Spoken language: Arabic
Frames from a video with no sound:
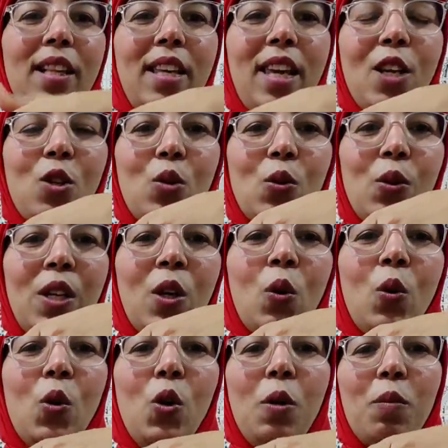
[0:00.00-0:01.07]
اللي كيجوني
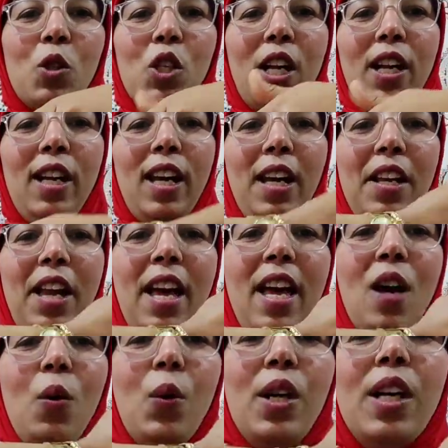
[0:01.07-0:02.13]
كلهم إن شاء الله
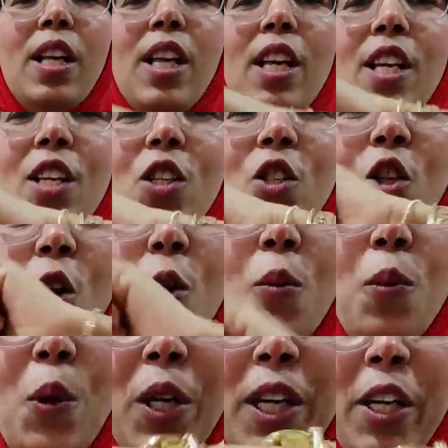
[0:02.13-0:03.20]
غنحاول
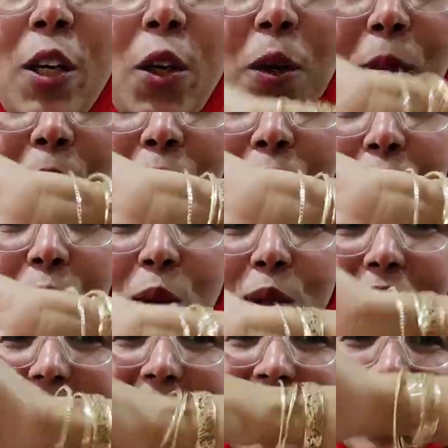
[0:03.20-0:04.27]
نجاوب عليهم
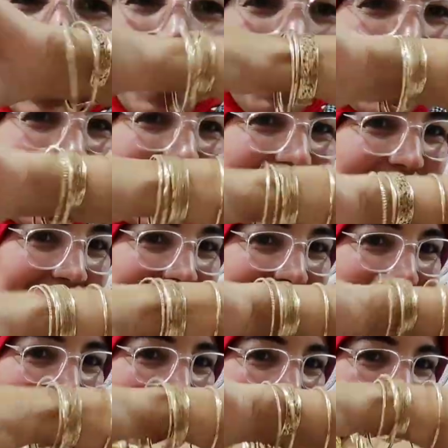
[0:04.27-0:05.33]
وتاني راني مزرزره لكم